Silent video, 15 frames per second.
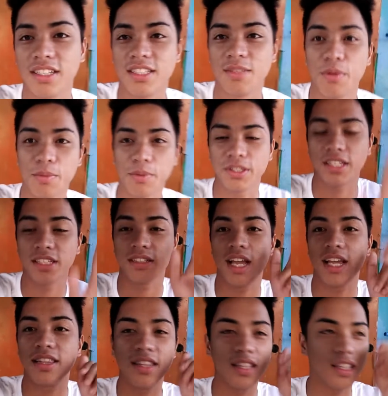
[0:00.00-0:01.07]
siya kasi
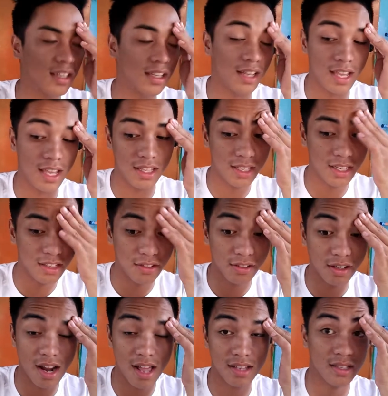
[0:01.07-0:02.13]
pupunta, I think
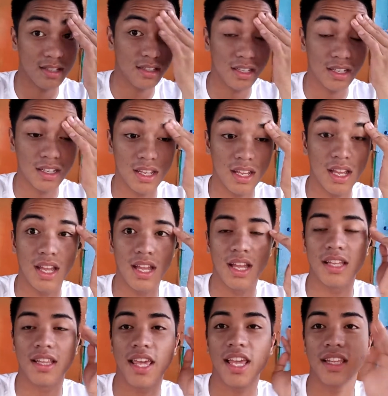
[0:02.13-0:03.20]
8 rin yung klase niya.
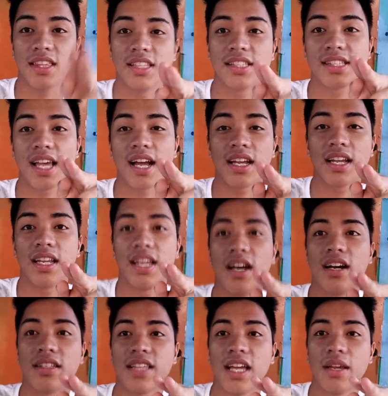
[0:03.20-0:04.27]
18 sa
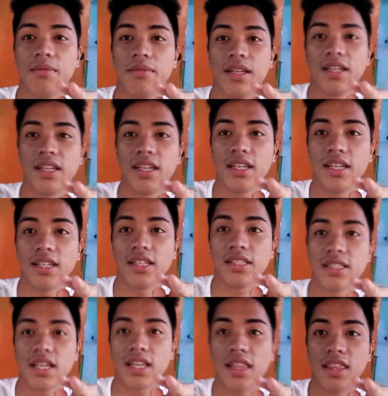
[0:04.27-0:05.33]
akin. Eh, ang time na
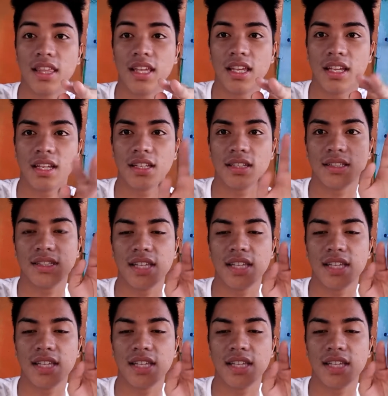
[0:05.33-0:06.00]
is, I think,